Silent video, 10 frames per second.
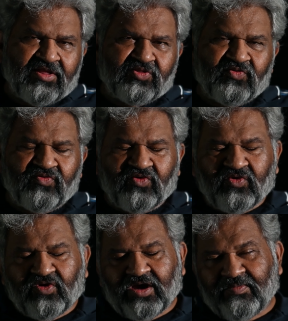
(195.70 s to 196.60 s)
तो
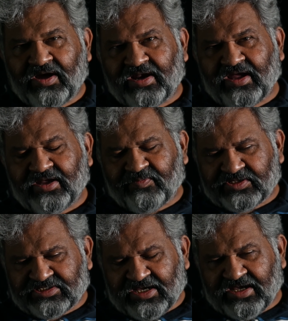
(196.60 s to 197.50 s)
वो हमारा एक
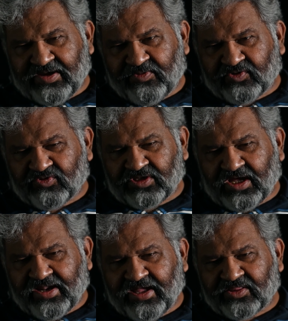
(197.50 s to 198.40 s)
बच्चा है
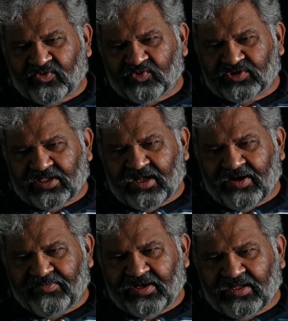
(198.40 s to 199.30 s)
बरखुरदार है तो उसे ना
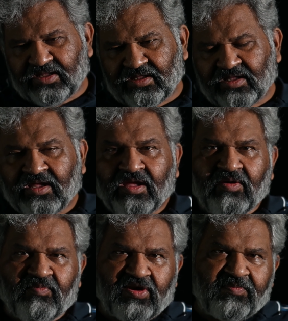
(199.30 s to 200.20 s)
हमने
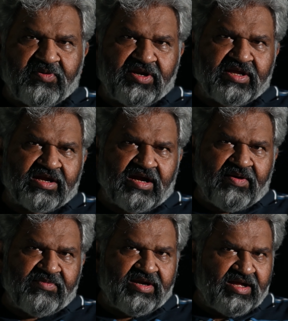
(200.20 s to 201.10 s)
प्रॉपर्टी के
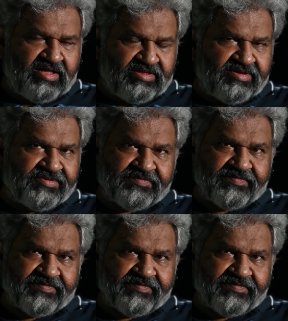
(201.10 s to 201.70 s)
काम में लगा दिया